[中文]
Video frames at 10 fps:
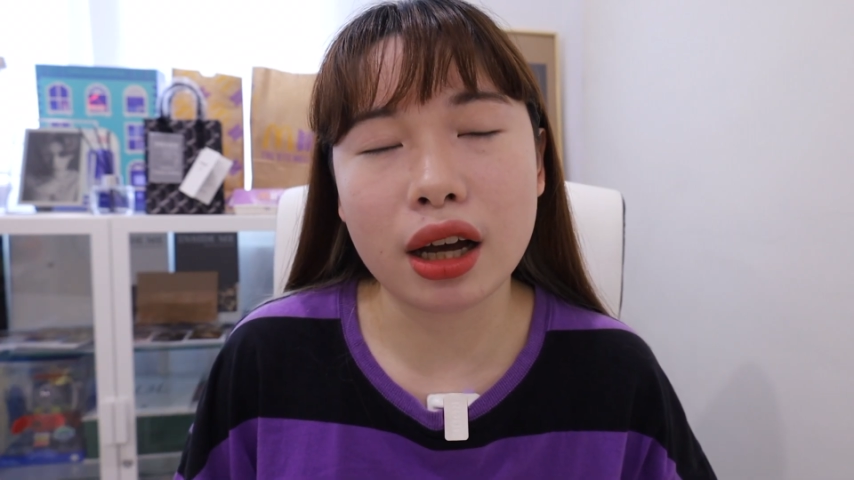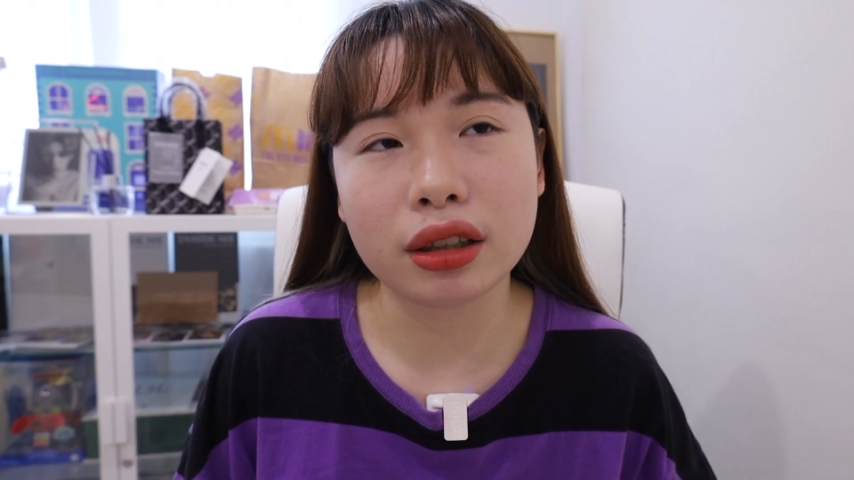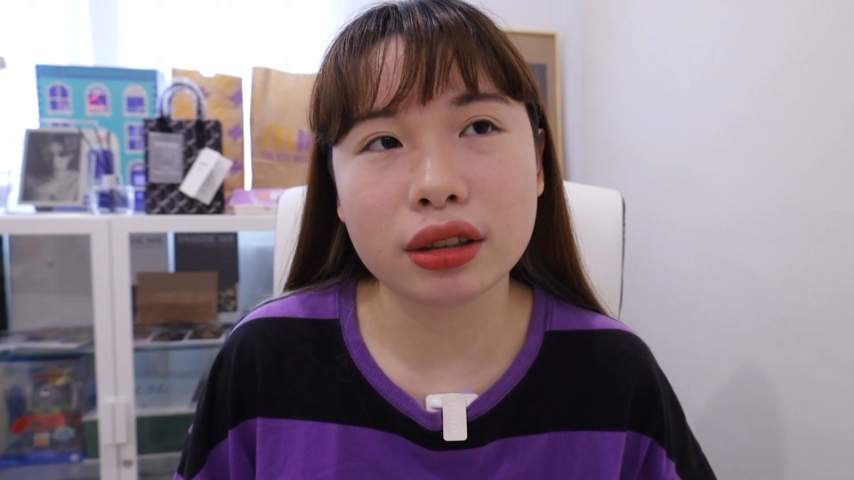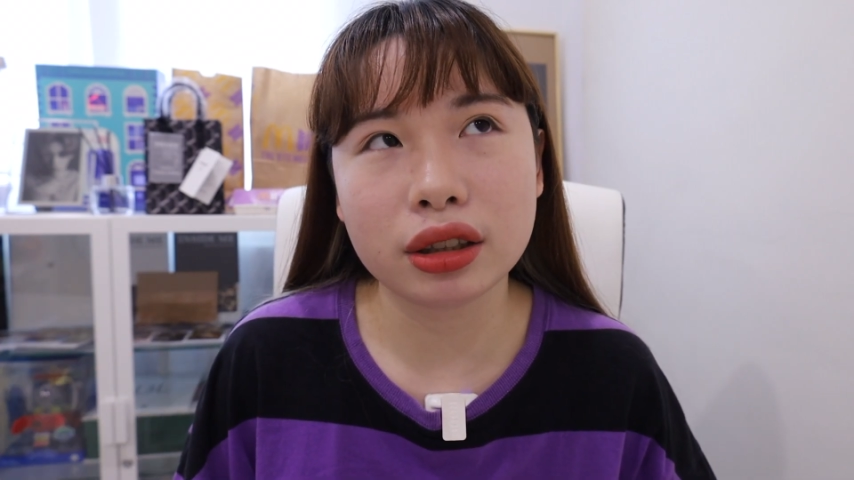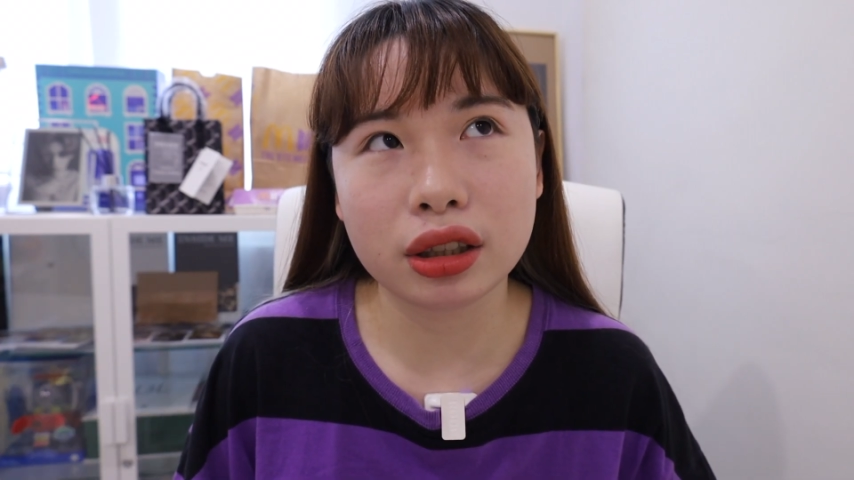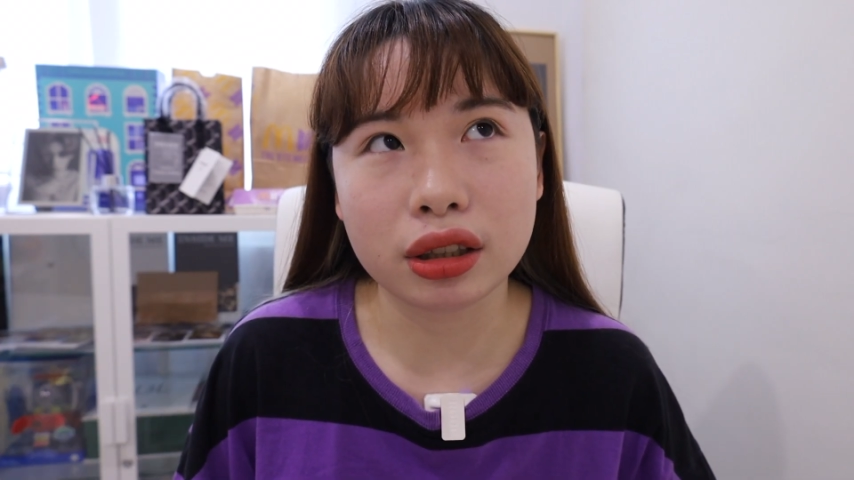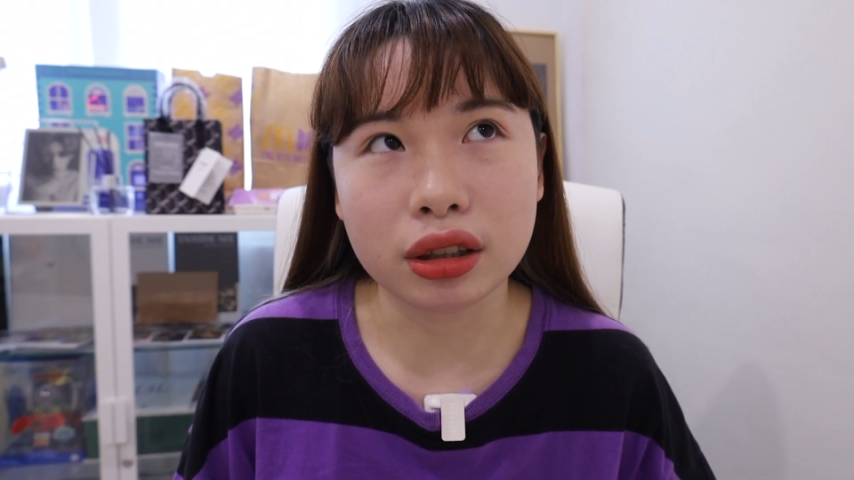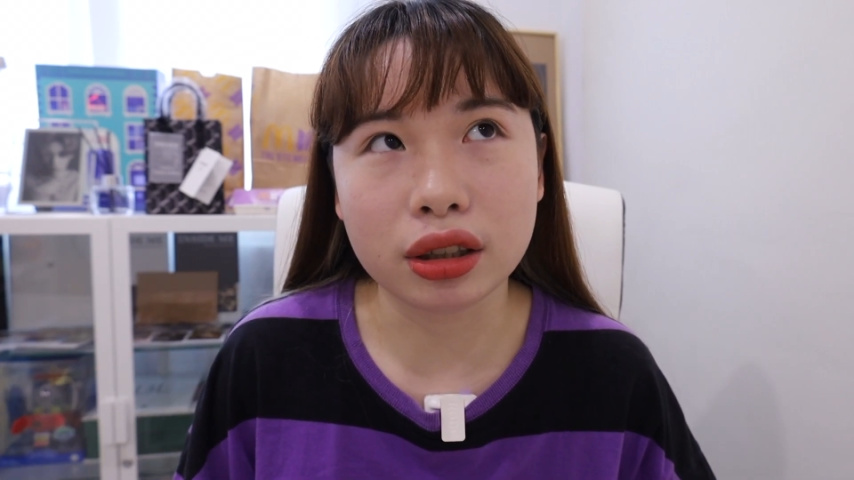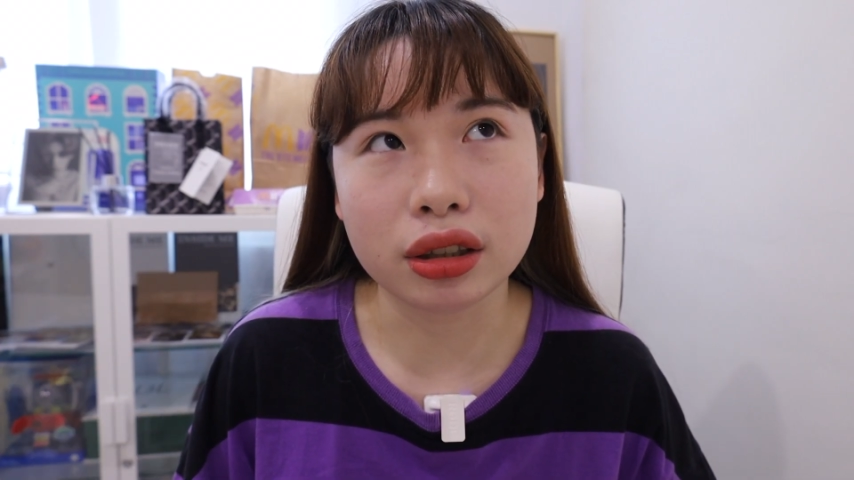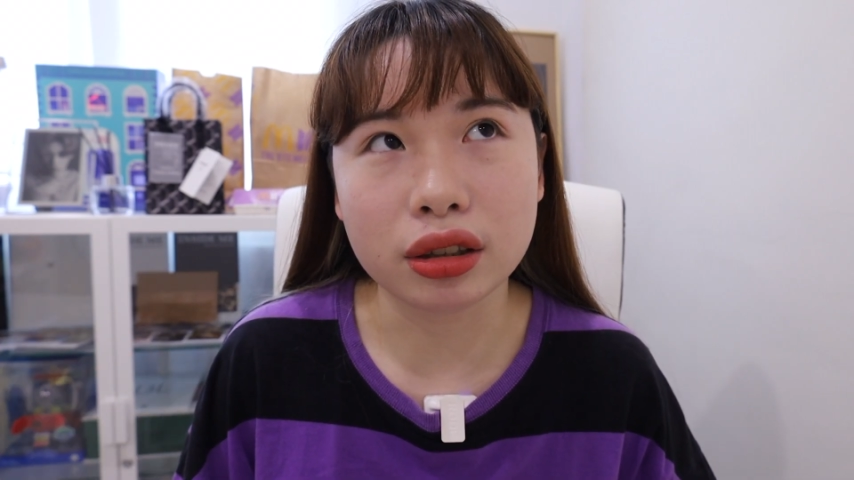家可
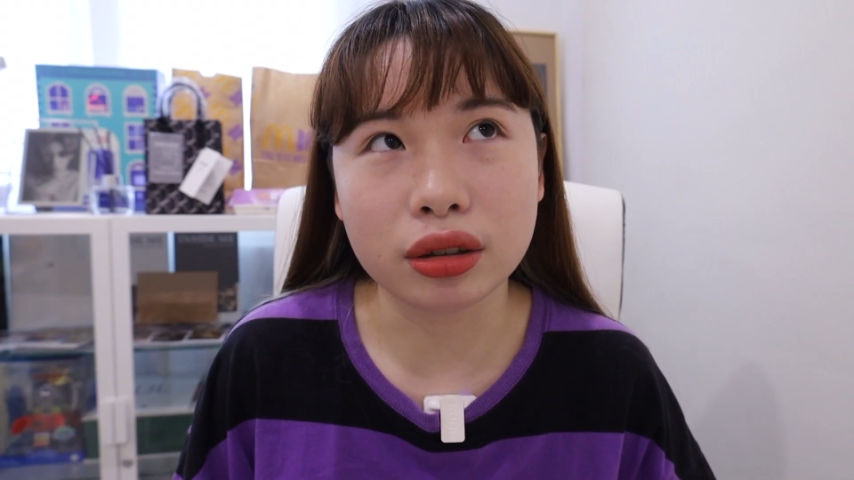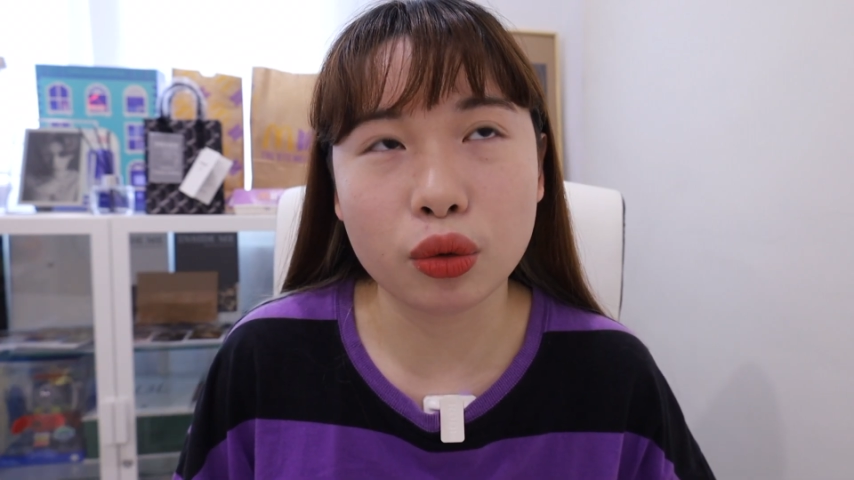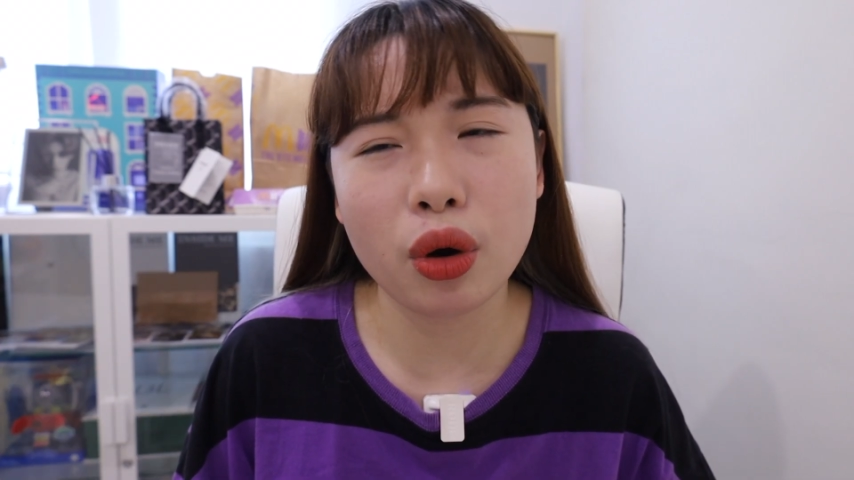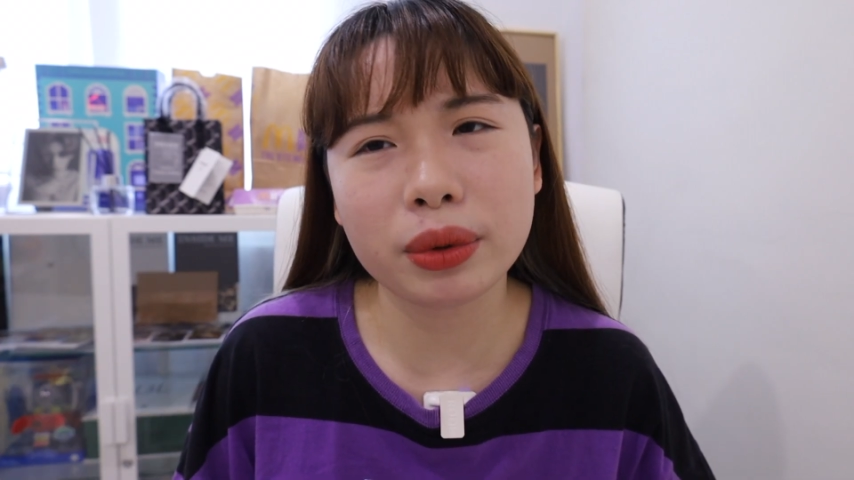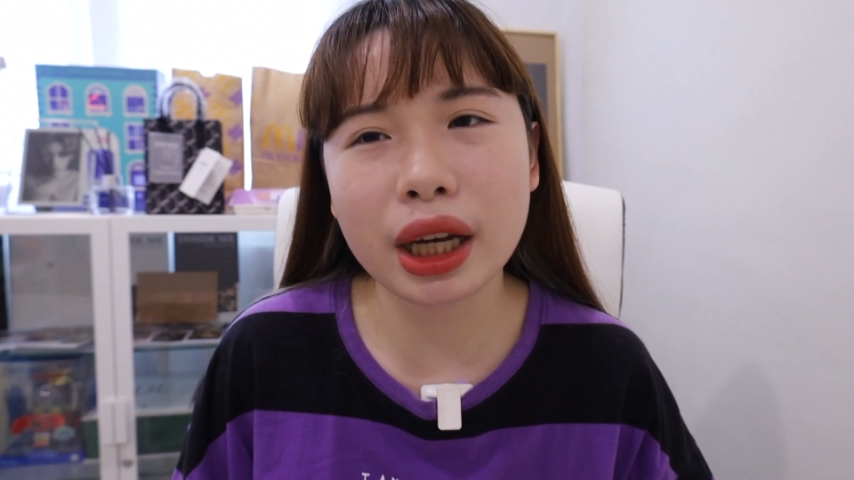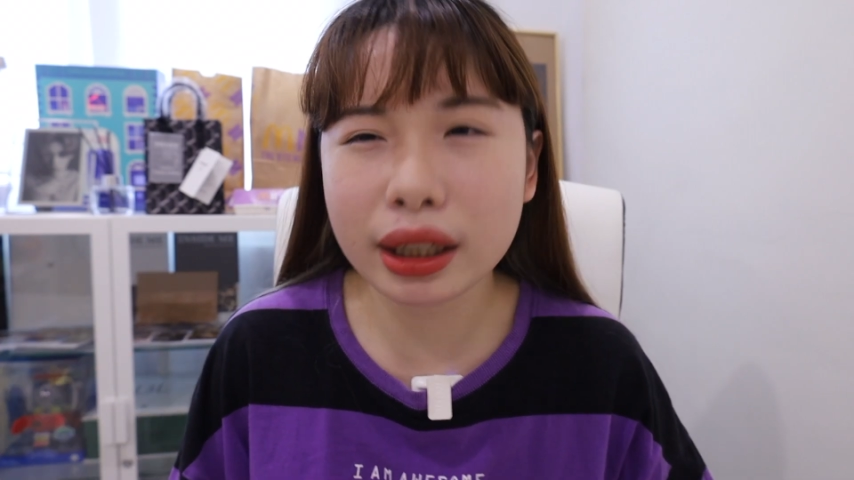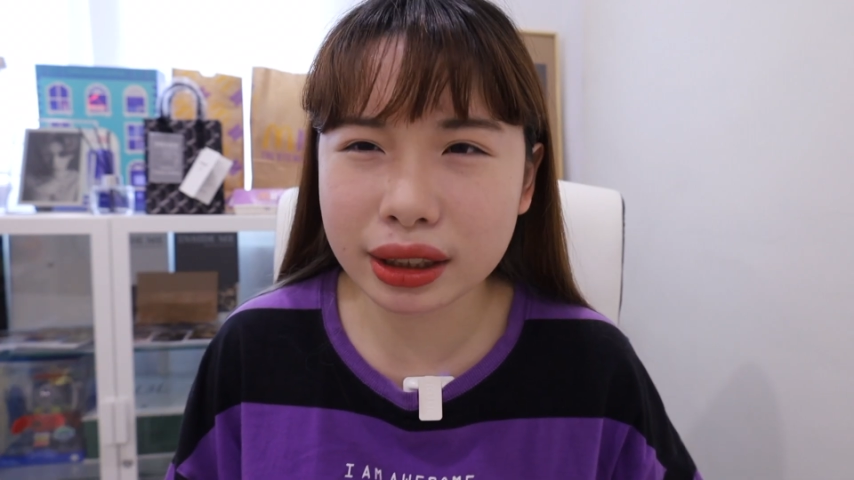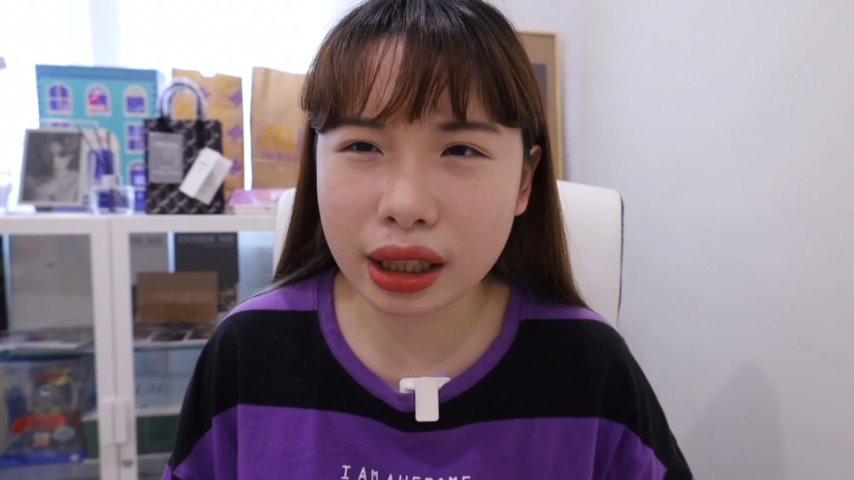能我也不知道